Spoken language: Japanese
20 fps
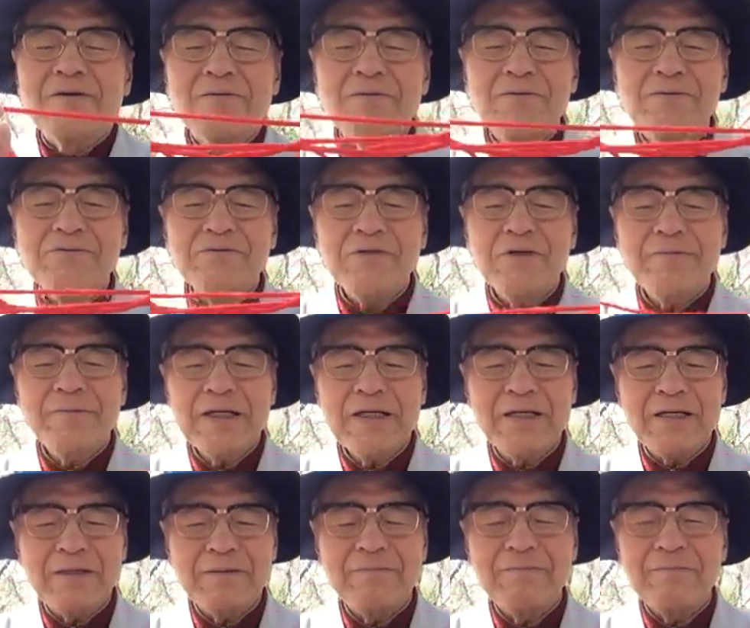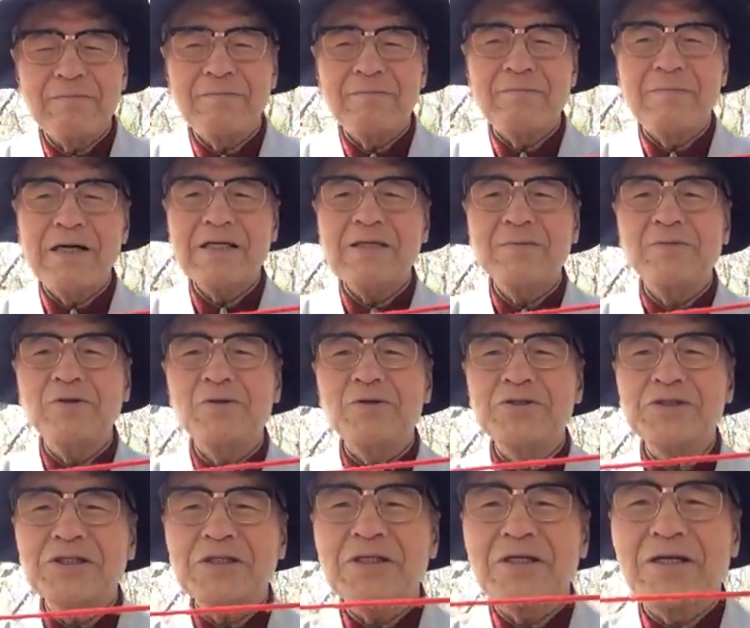こうすれば巻き
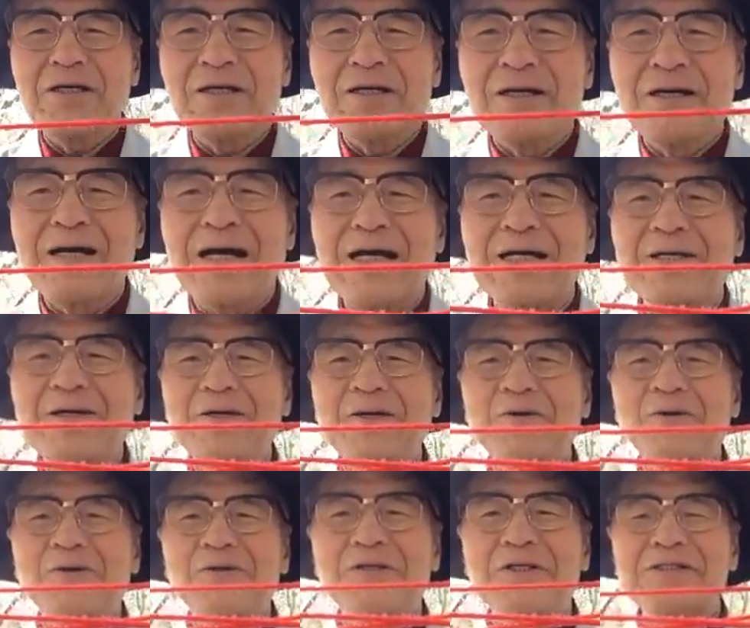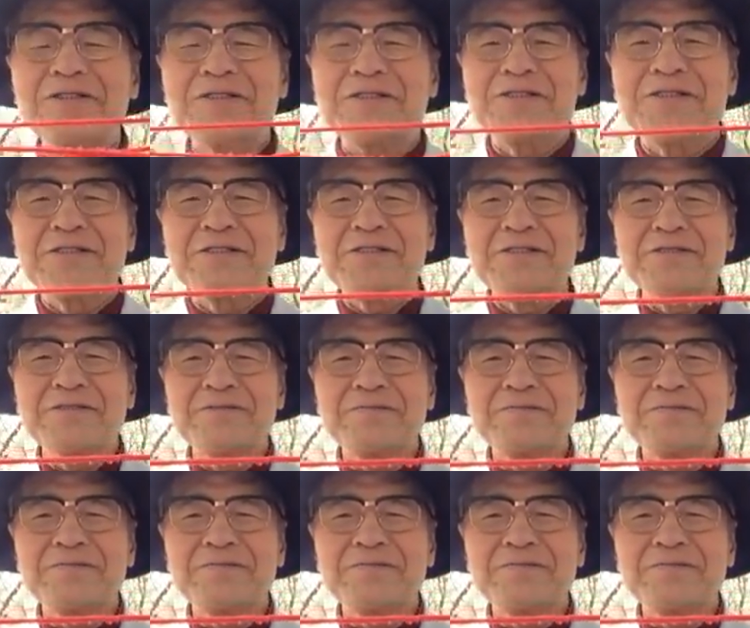戻し完了です。